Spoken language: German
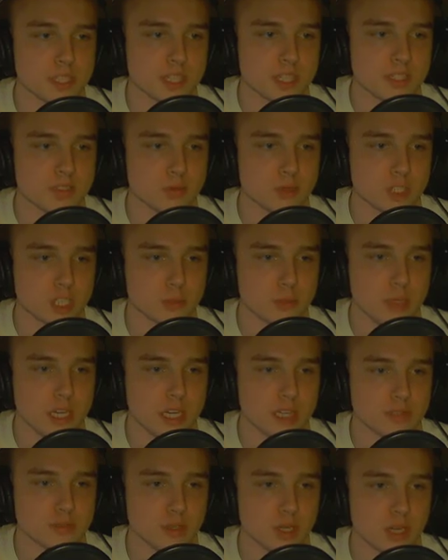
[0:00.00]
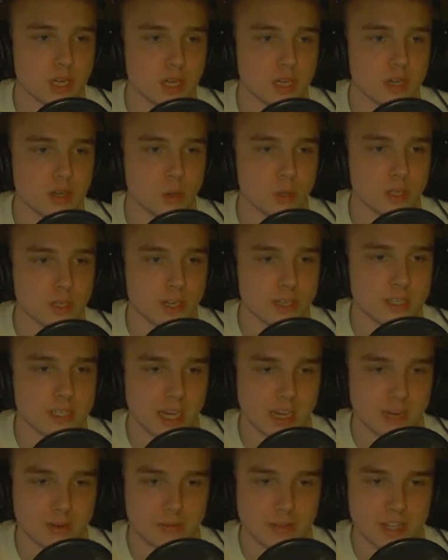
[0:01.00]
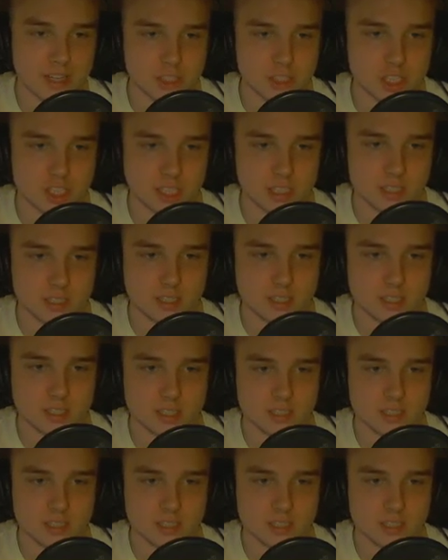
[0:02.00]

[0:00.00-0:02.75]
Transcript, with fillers: er dahin, wo der Spieler vor 100 Jahren vielleicht stand?